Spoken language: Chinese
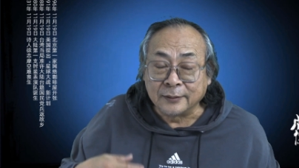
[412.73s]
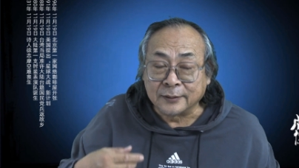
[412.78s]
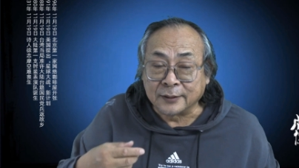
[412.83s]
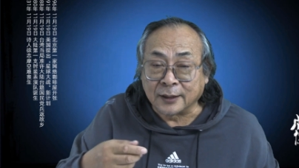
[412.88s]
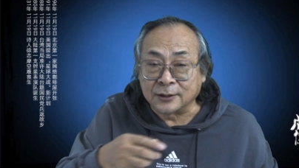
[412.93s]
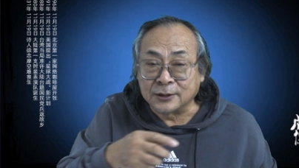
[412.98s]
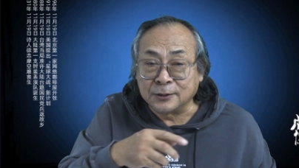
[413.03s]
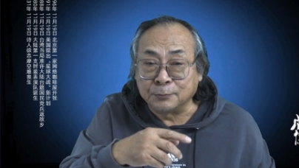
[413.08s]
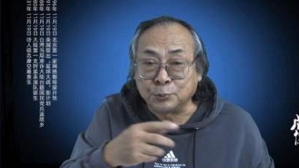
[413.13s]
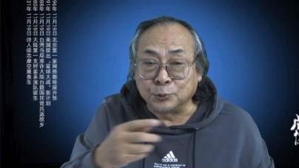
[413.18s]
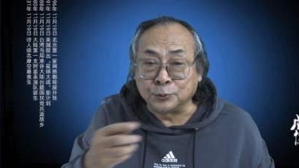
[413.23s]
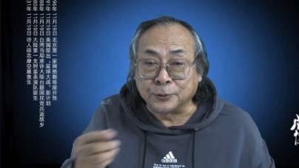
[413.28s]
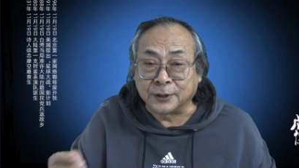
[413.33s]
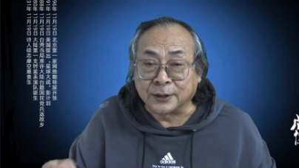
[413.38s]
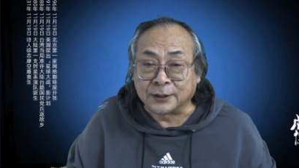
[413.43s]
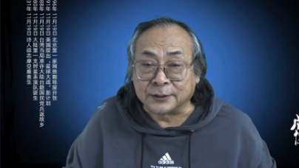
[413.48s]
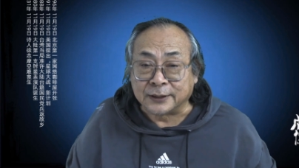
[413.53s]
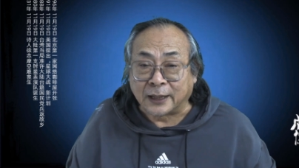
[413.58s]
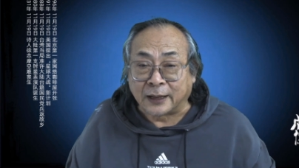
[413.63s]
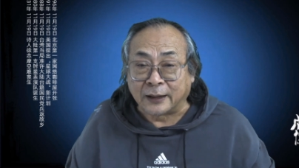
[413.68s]
当时部队
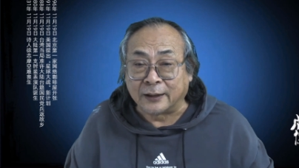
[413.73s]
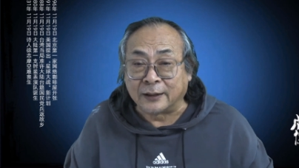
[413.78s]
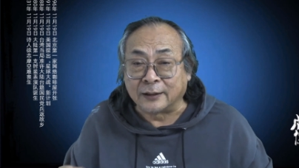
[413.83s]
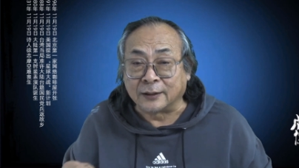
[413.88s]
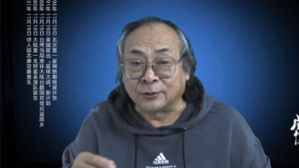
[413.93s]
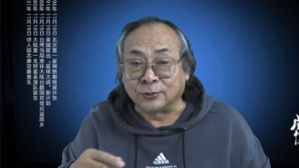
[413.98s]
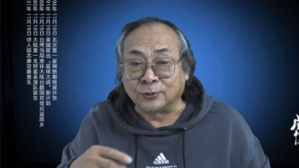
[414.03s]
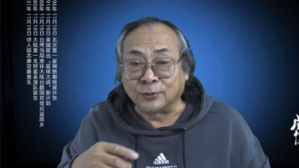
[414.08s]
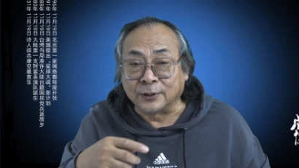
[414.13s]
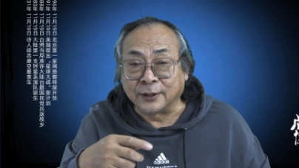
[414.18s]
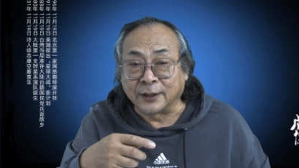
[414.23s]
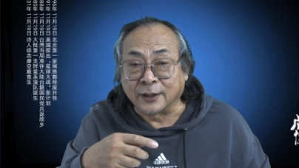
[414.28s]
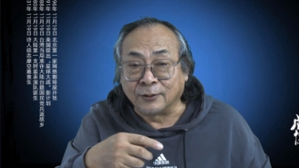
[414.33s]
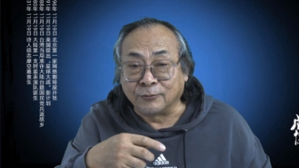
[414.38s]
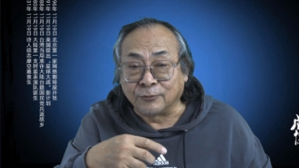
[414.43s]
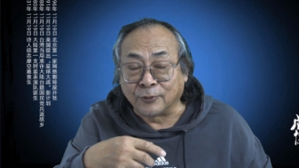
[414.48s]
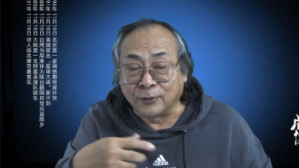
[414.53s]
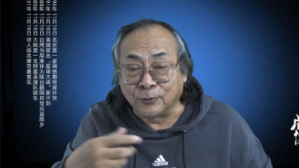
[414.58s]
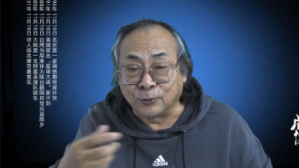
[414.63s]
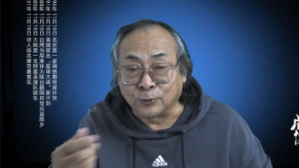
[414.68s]
上养了很多这
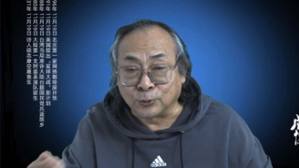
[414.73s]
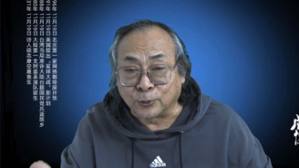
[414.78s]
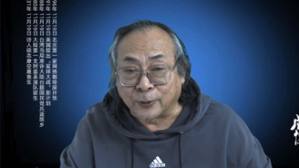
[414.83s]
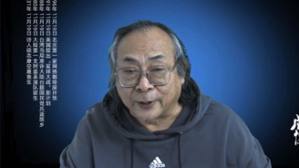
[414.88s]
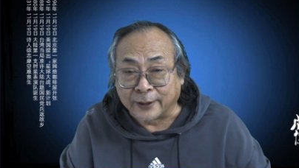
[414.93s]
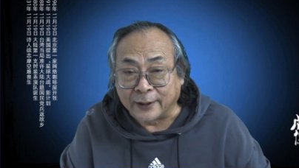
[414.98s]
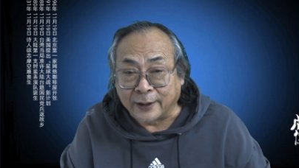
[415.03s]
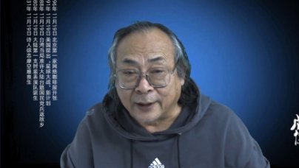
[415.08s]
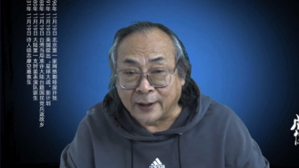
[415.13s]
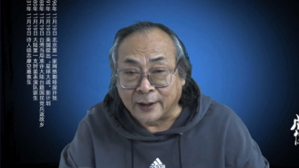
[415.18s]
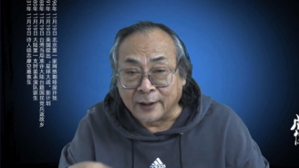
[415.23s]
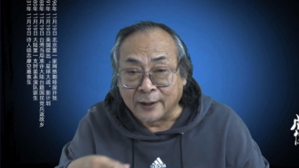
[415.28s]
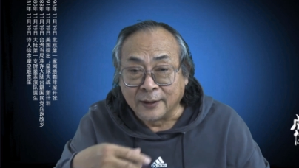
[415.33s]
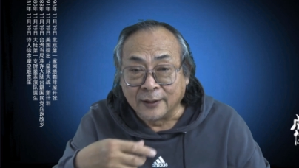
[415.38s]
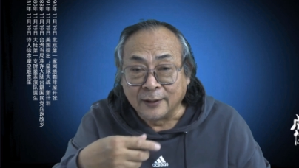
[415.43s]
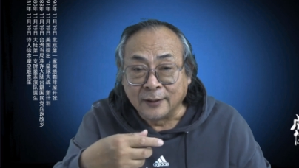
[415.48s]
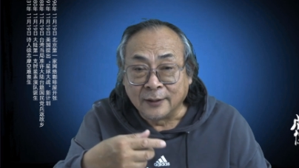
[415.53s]
个文工团呀，